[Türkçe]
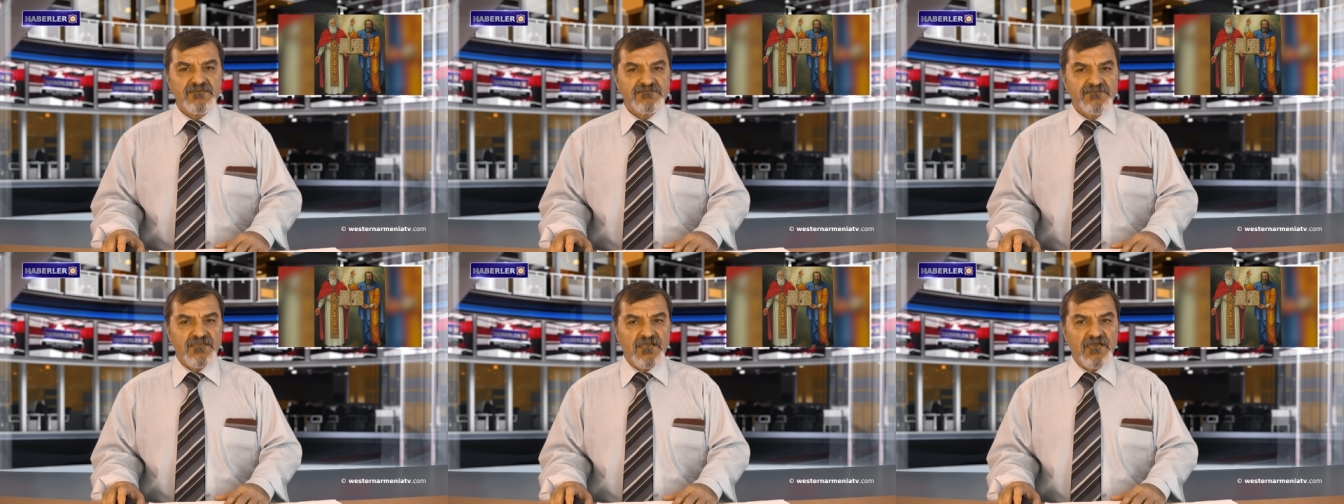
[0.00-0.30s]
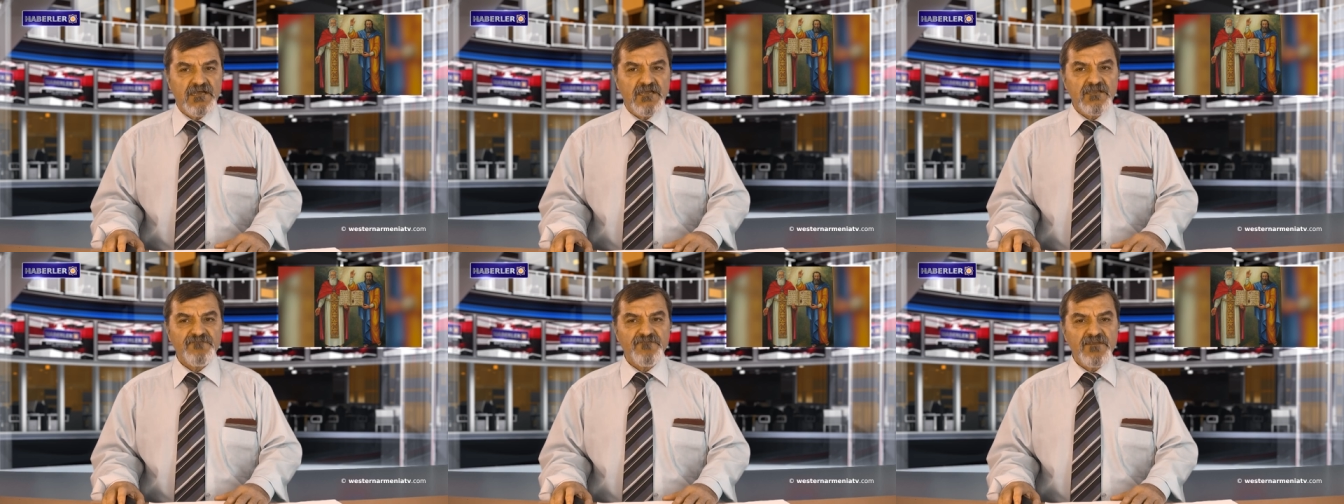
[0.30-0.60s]

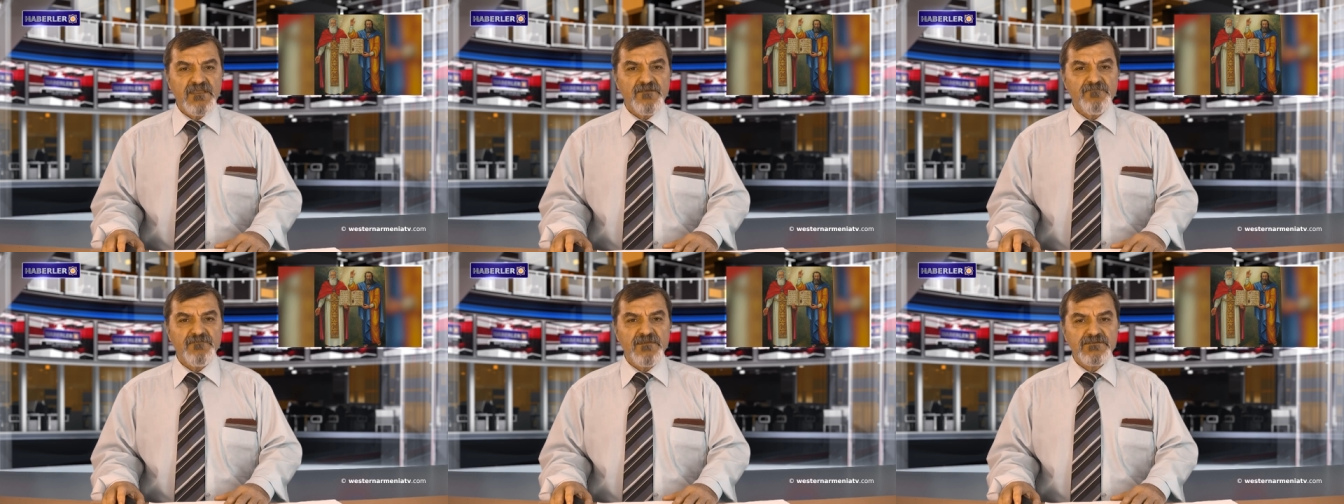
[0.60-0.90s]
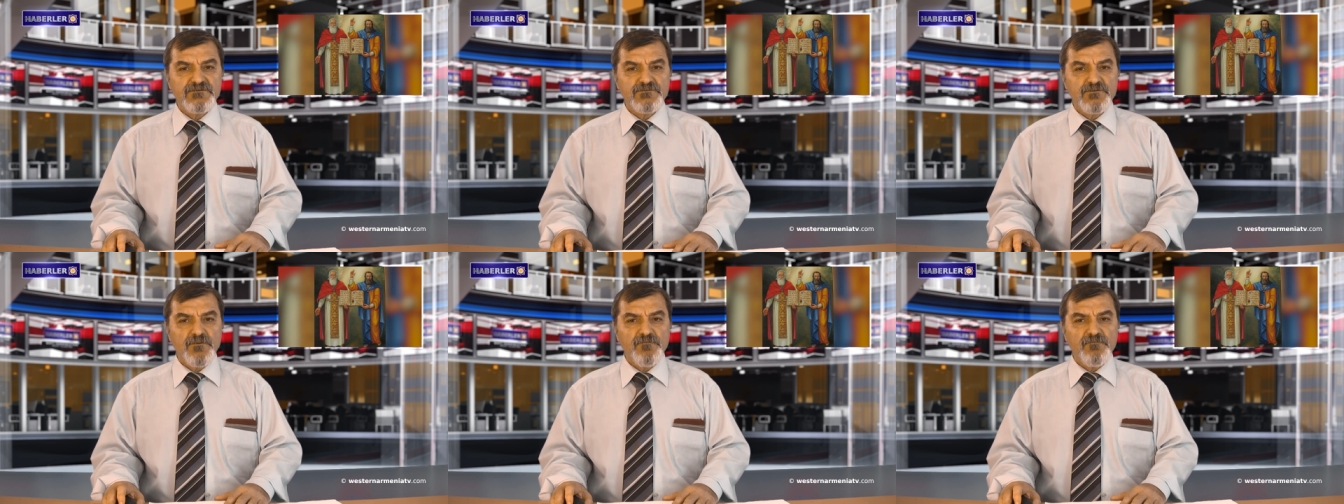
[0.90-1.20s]
Sahak ve
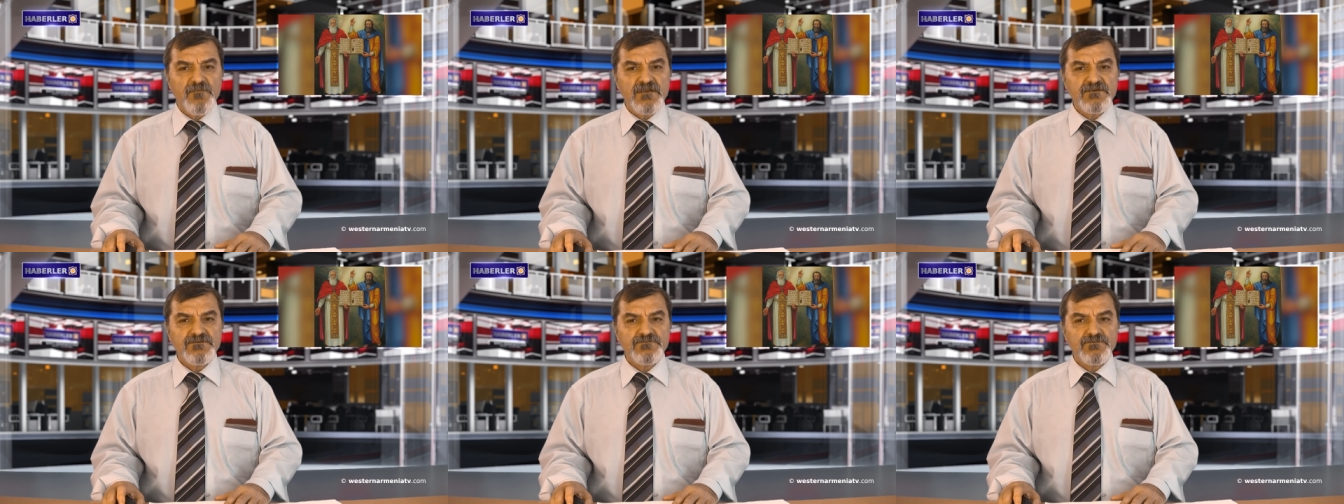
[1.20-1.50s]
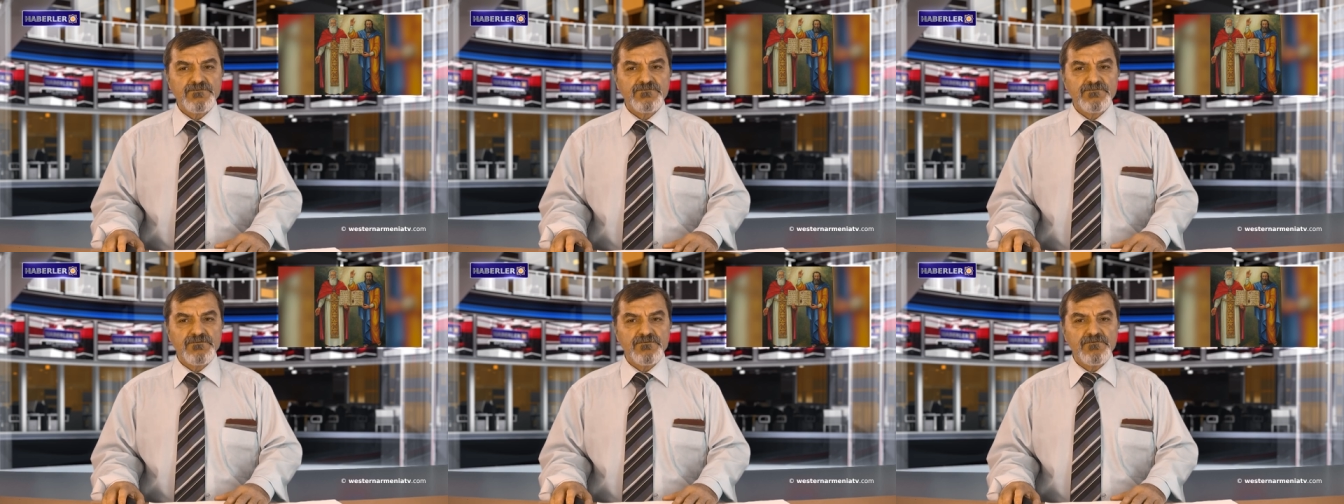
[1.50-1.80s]
Mesrop
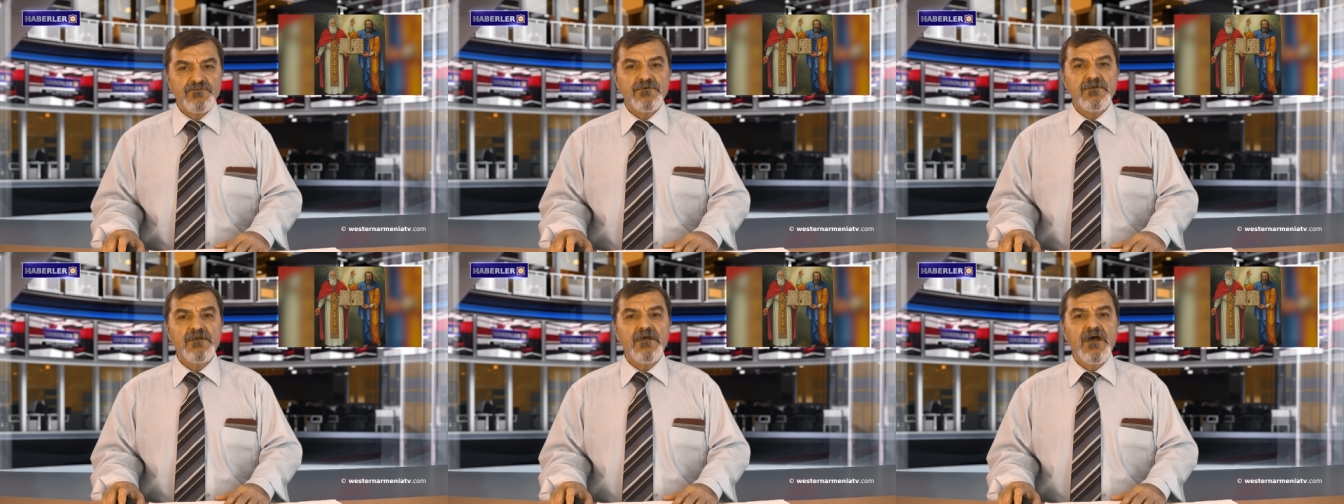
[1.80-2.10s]
Maşdut'u